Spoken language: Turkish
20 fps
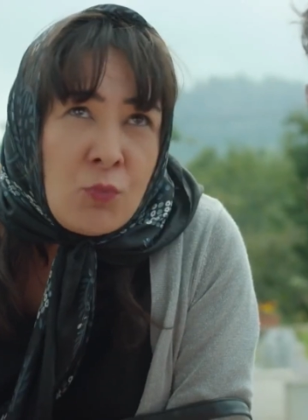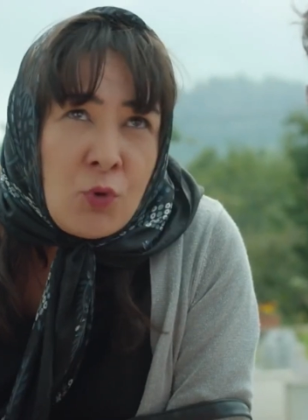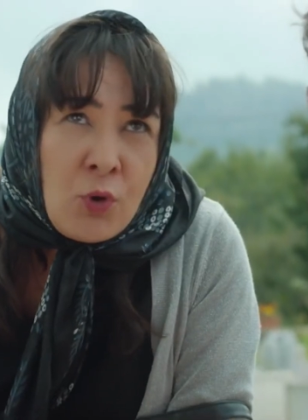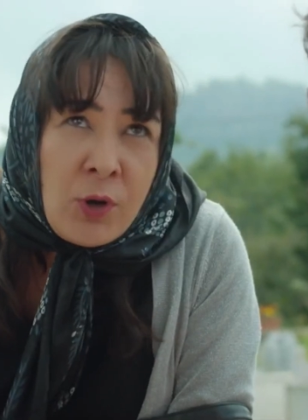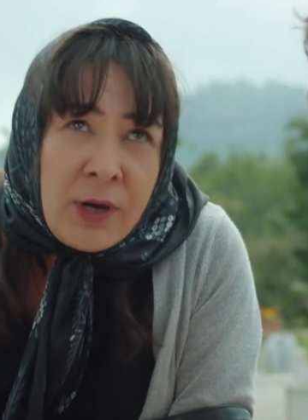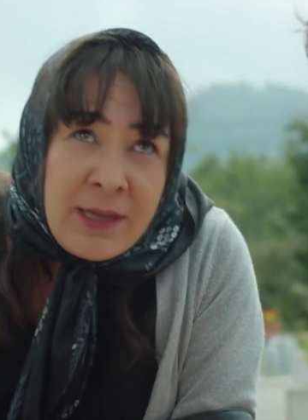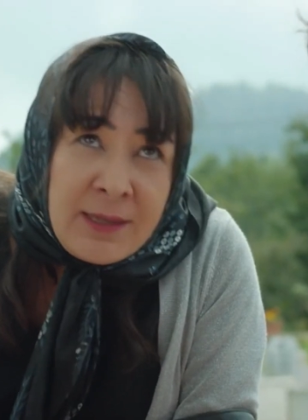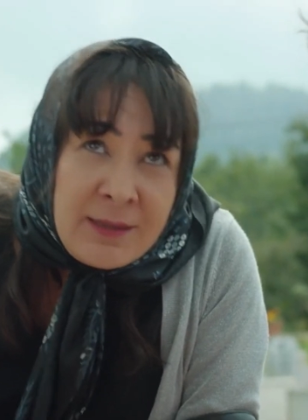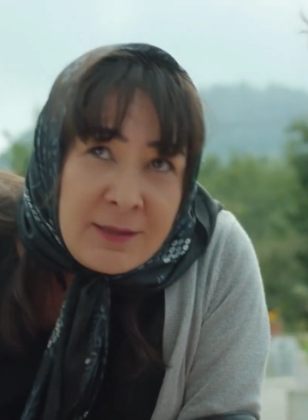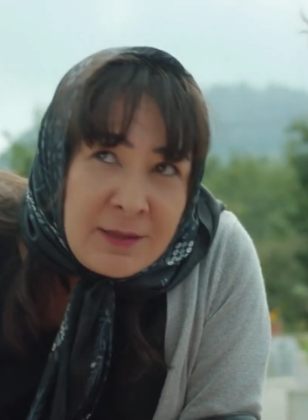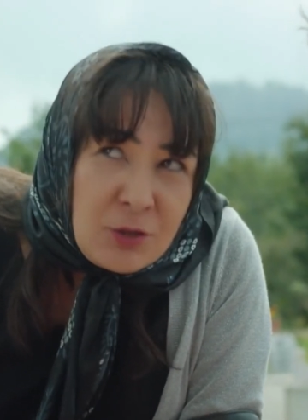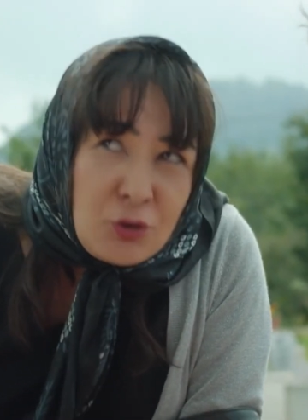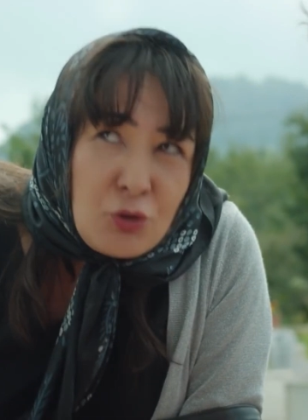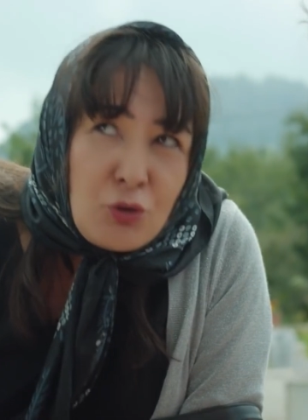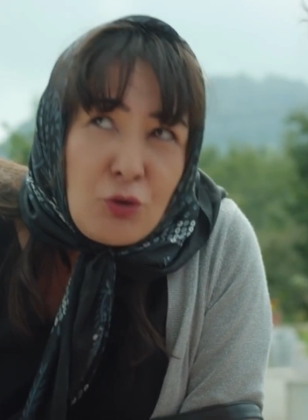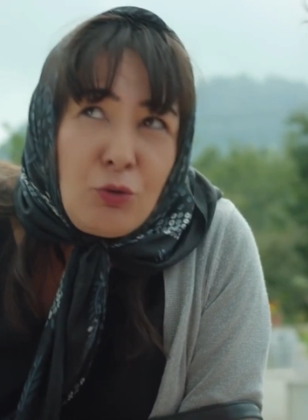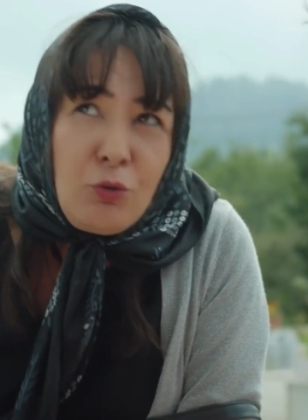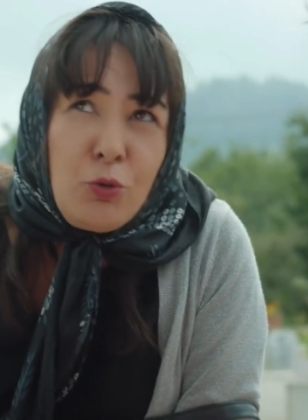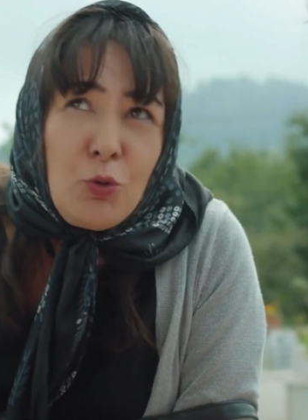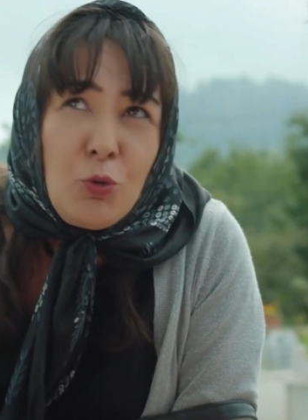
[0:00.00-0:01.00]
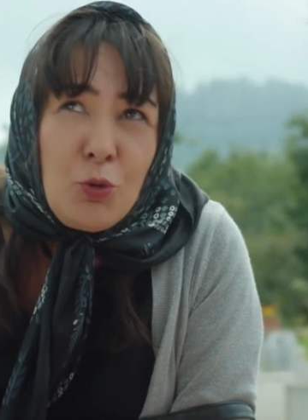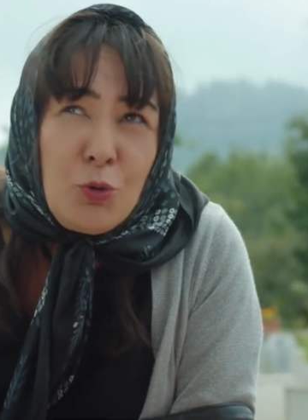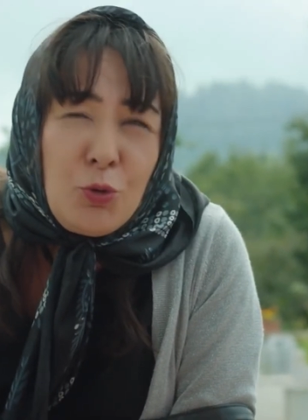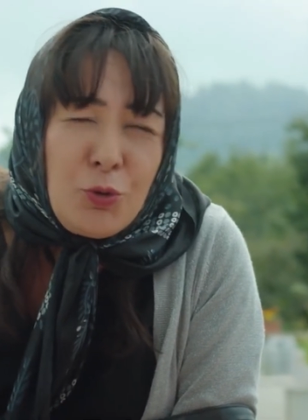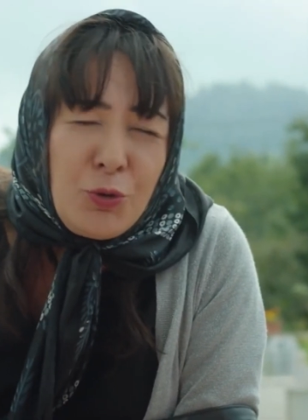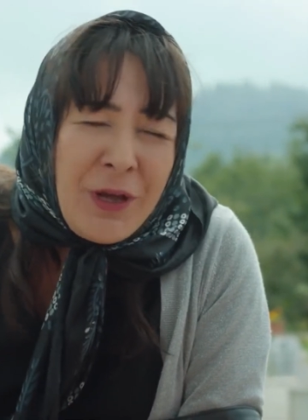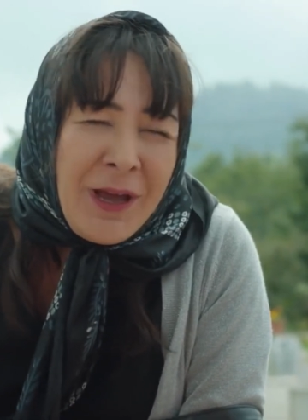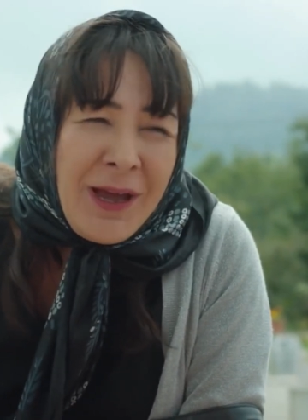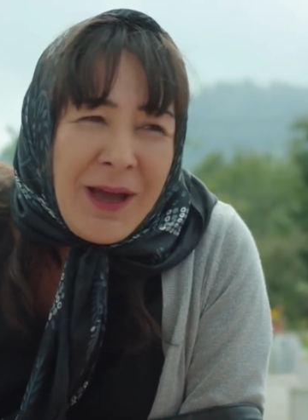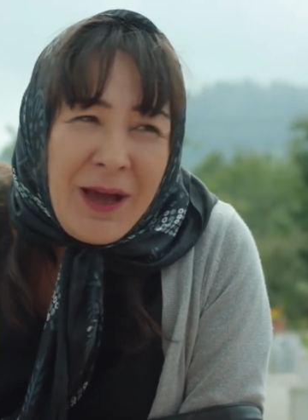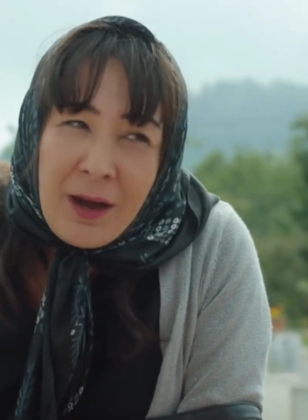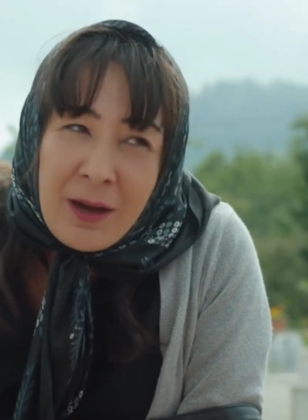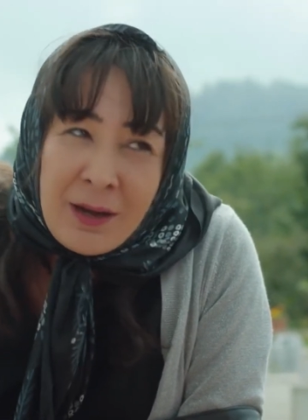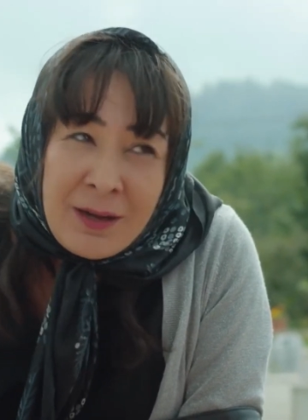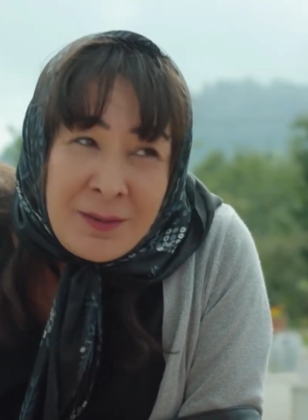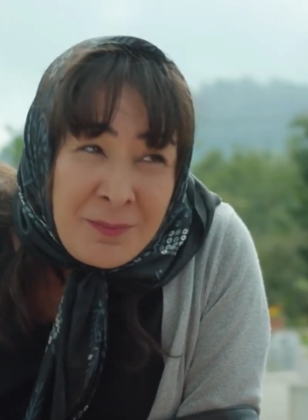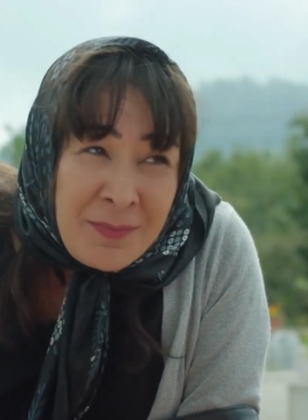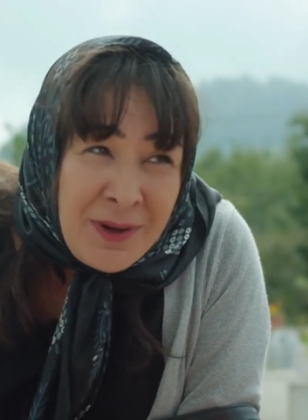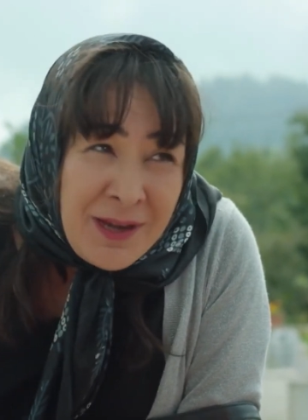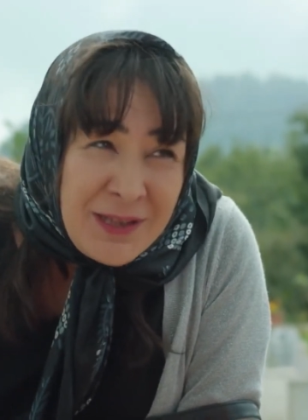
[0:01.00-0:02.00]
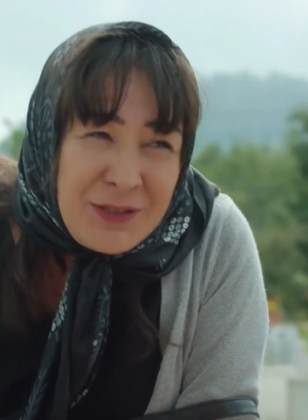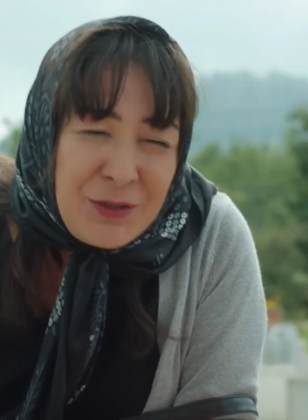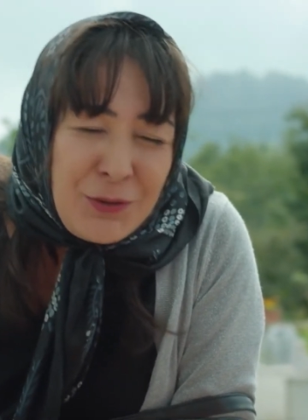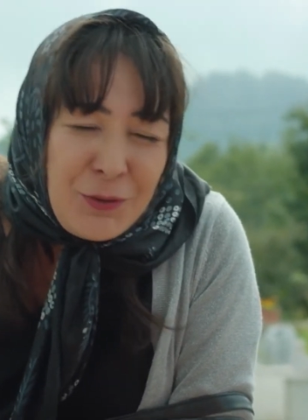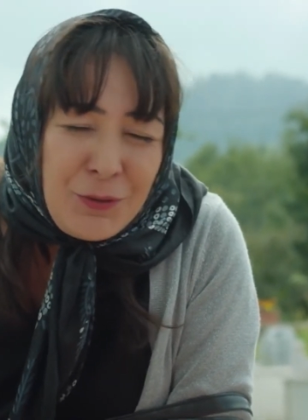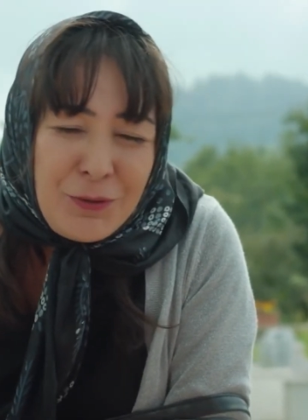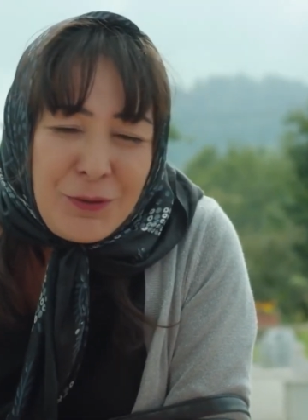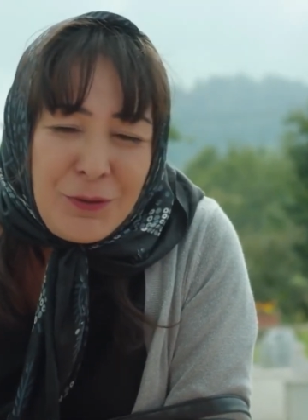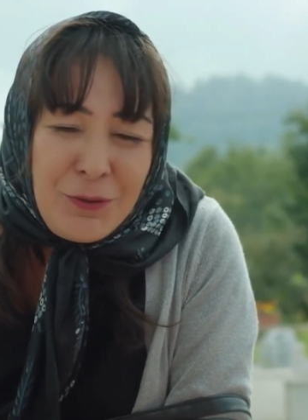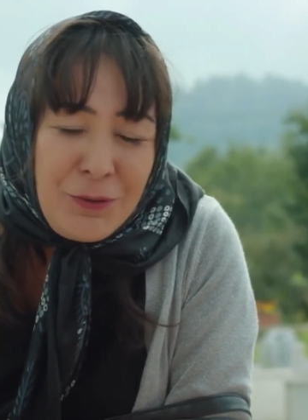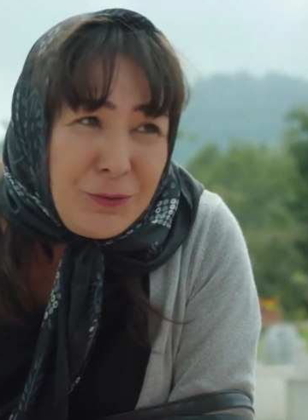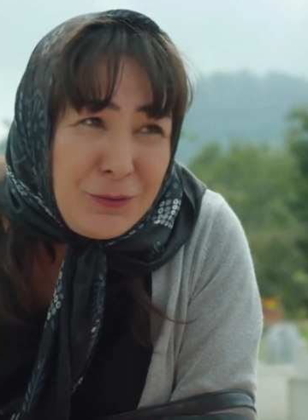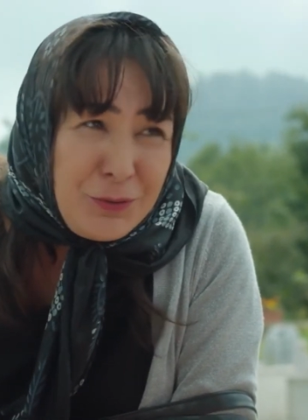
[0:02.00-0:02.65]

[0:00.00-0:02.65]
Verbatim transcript: mühendis olur, armatör